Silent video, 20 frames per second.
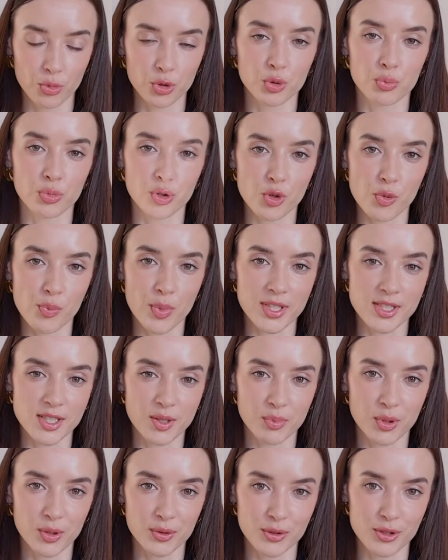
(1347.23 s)
буду покупать за
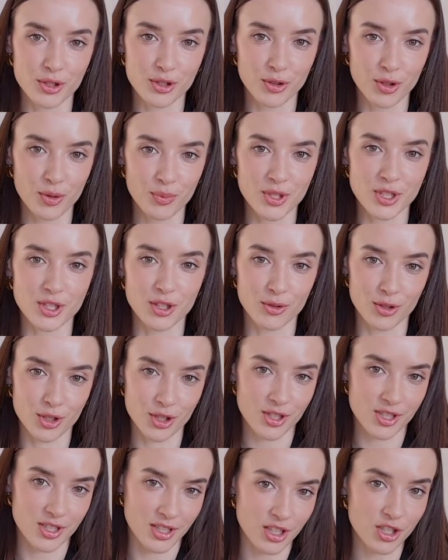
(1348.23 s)
полную стоимость и
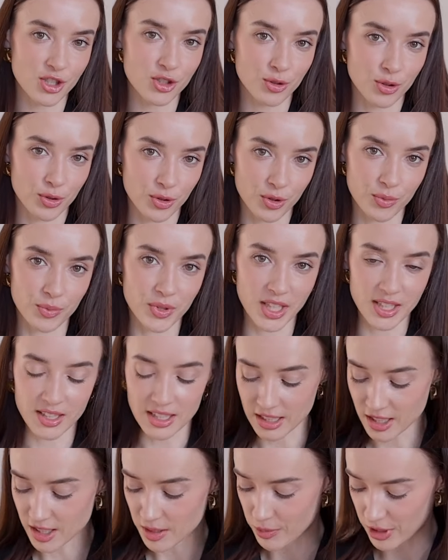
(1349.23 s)
точно знать, что мне
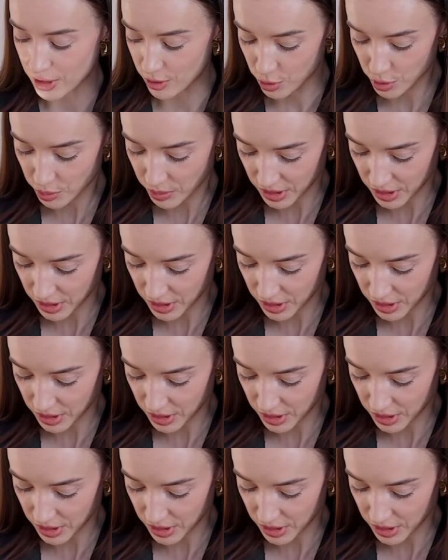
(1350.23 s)
данный продукт